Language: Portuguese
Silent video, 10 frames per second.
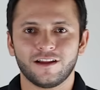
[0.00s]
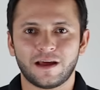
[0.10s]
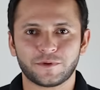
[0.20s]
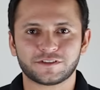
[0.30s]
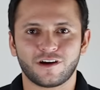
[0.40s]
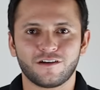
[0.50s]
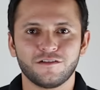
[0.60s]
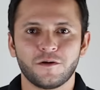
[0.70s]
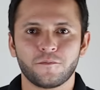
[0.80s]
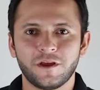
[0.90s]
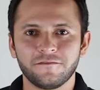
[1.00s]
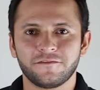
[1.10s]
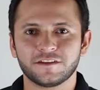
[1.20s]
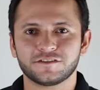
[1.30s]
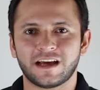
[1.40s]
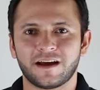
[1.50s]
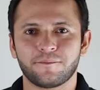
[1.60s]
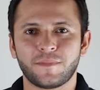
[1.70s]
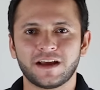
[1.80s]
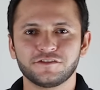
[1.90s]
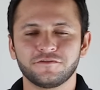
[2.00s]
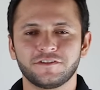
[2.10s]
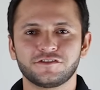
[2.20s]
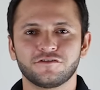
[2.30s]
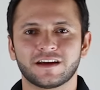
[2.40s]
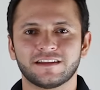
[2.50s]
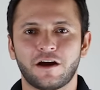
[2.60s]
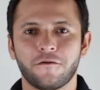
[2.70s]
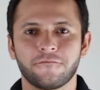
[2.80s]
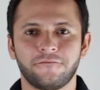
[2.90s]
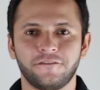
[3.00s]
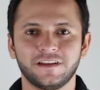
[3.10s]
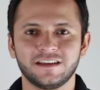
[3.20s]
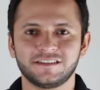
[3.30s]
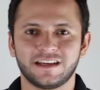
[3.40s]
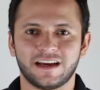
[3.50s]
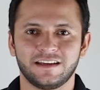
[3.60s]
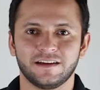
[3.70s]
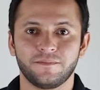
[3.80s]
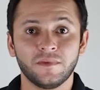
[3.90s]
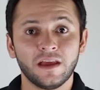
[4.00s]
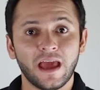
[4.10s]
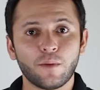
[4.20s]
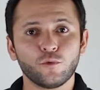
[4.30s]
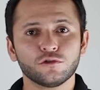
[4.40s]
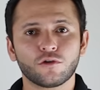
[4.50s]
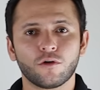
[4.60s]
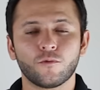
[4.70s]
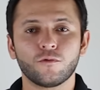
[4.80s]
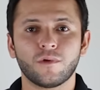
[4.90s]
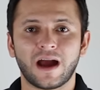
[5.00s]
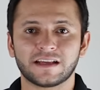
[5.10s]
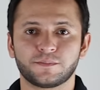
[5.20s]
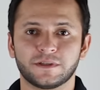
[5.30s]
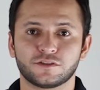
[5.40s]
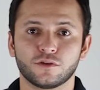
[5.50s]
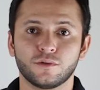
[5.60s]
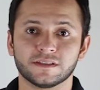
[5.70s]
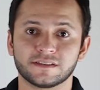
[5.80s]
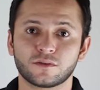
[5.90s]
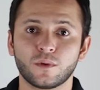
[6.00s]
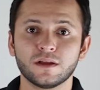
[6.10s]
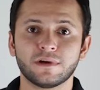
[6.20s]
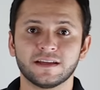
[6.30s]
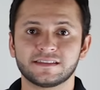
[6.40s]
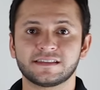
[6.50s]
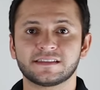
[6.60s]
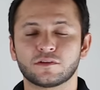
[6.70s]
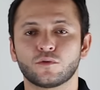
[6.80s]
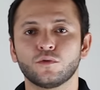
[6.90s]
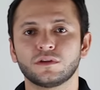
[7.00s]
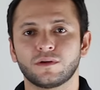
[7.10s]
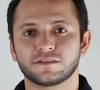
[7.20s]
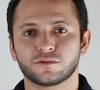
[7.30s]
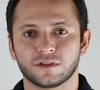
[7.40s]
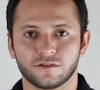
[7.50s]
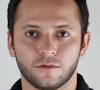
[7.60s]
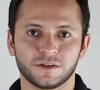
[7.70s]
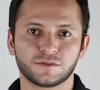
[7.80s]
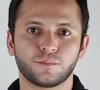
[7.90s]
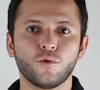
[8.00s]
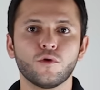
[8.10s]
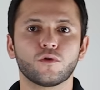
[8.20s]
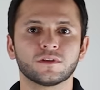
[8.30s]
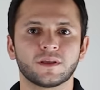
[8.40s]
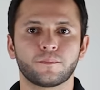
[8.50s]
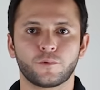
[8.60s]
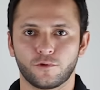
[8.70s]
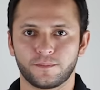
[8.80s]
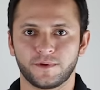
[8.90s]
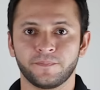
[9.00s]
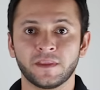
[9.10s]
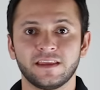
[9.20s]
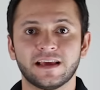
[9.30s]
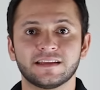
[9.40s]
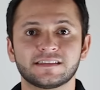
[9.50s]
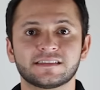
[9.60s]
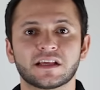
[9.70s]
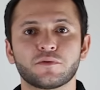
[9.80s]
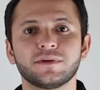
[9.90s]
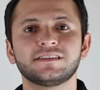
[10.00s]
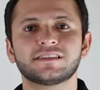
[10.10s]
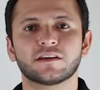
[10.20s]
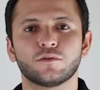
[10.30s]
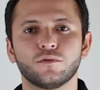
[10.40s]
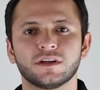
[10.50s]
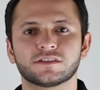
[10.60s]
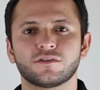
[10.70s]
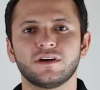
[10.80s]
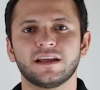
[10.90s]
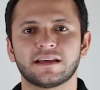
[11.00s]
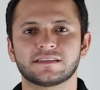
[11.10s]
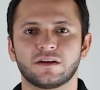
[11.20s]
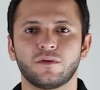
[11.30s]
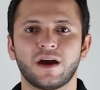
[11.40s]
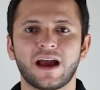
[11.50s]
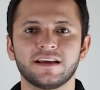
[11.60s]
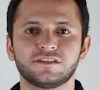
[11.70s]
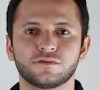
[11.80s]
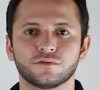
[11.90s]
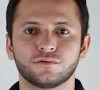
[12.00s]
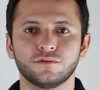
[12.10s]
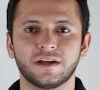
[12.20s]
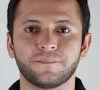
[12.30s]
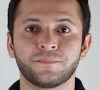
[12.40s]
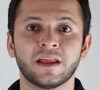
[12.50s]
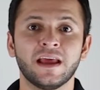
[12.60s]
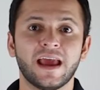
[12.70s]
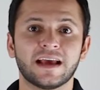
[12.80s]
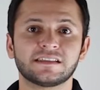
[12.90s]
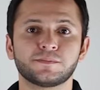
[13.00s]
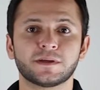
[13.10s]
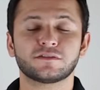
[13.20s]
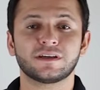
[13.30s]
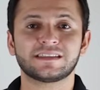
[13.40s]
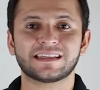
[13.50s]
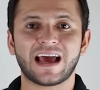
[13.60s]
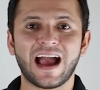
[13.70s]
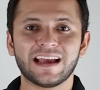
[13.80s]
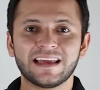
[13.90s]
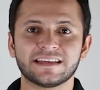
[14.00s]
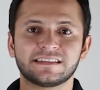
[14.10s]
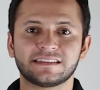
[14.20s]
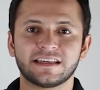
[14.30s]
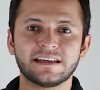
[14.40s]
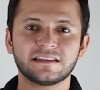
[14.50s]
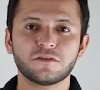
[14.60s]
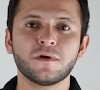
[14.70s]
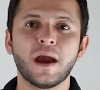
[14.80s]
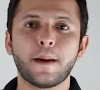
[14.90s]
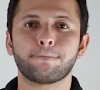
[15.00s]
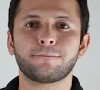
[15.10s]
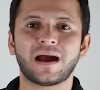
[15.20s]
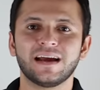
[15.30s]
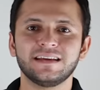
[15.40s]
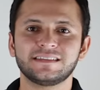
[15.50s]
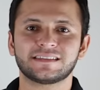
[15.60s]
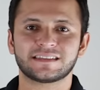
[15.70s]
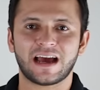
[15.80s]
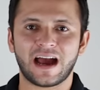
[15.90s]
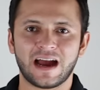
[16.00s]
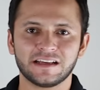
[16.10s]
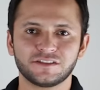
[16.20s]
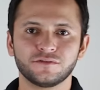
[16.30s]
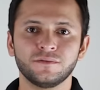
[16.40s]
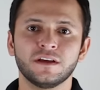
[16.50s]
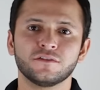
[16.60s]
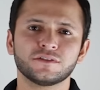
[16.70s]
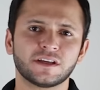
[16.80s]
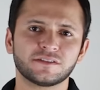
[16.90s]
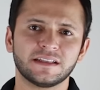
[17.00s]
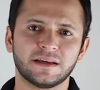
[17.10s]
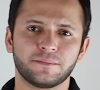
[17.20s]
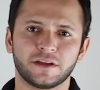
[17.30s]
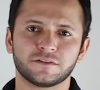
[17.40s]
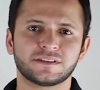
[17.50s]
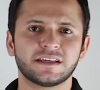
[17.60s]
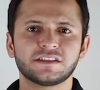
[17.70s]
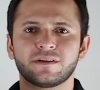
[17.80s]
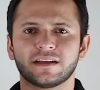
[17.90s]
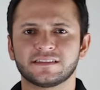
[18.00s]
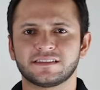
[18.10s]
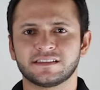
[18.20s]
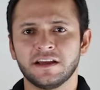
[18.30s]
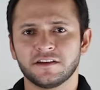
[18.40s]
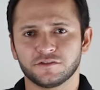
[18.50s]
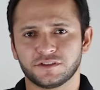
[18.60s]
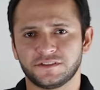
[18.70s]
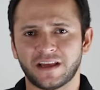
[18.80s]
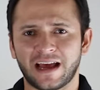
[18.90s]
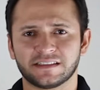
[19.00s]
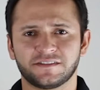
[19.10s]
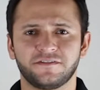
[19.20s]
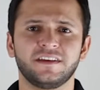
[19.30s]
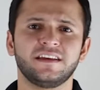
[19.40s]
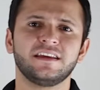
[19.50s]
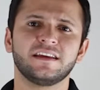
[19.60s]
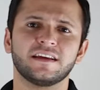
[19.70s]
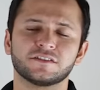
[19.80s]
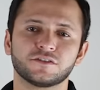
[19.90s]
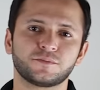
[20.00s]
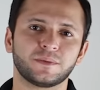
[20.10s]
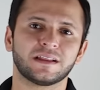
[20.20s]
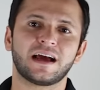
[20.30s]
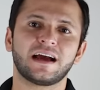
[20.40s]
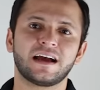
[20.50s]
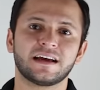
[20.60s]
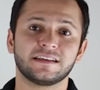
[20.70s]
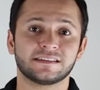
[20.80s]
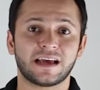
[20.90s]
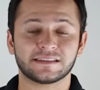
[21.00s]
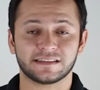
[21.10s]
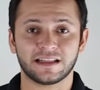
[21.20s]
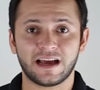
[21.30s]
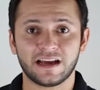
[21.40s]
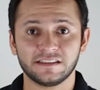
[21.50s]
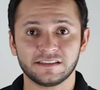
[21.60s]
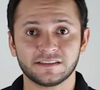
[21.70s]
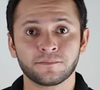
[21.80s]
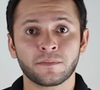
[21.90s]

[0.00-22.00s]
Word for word: Olá pessoal, bem-vindos a mais um vídeo do canal Vida Engenharia. É muito comum as pessoas, quando elas executam as suas obras por conta própria e elas estão inseguras com relação à estrutura, essas pessoas acrescentam mais aço nos seus elementos, sejam elas os, as vigas, os pilares, as lajes.